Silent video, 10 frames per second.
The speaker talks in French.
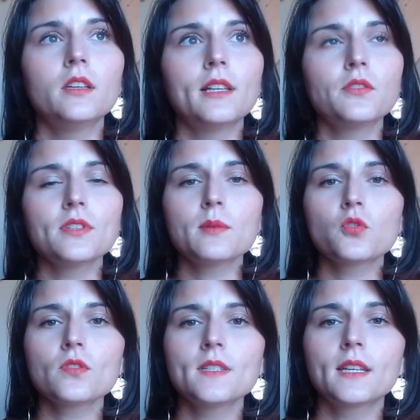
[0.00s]
La deuxième
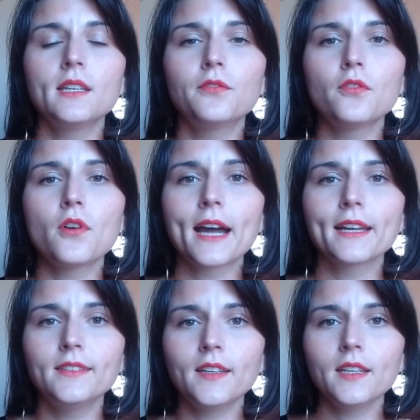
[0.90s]
chose, c'est qu'il faut
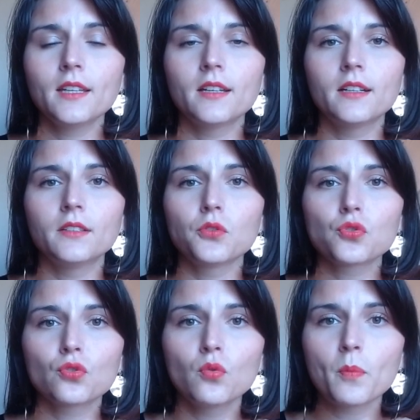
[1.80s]
arrêter euh, de
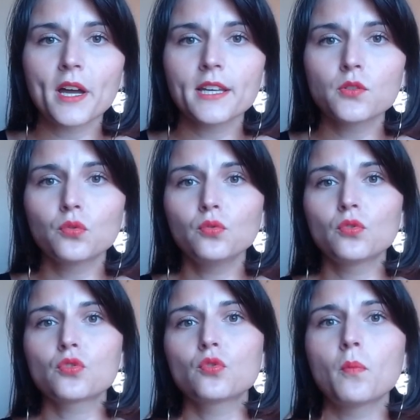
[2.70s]
se comparer, surtout
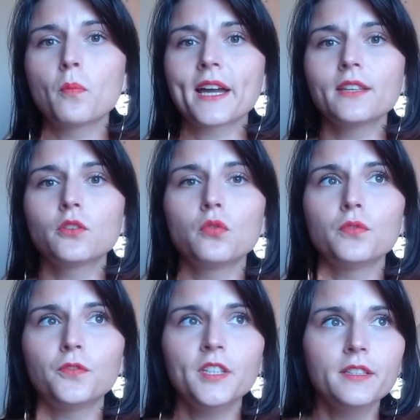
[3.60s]
de se comparer dans le
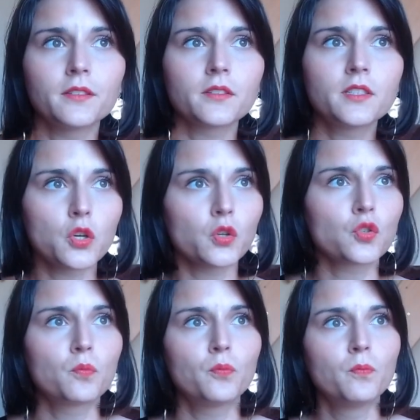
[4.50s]
vide, si je